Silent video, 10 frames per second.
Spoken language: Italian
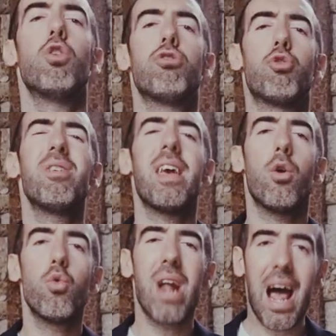costruire
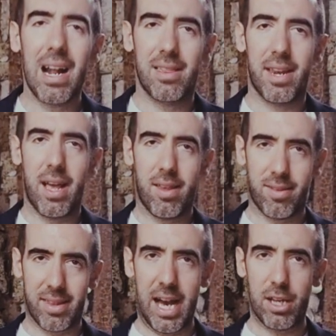un'altra
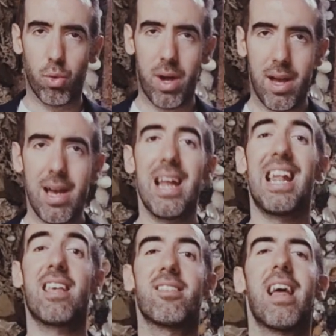statua,
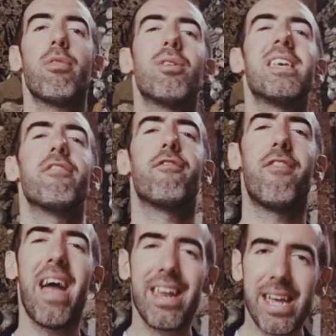la statua di
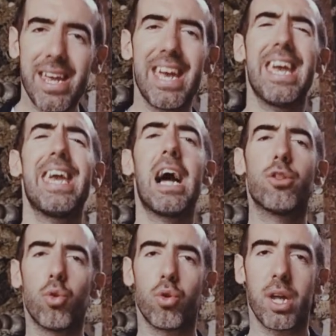Venere e
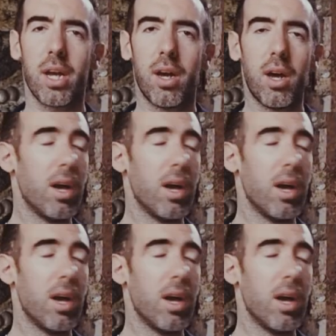Adone.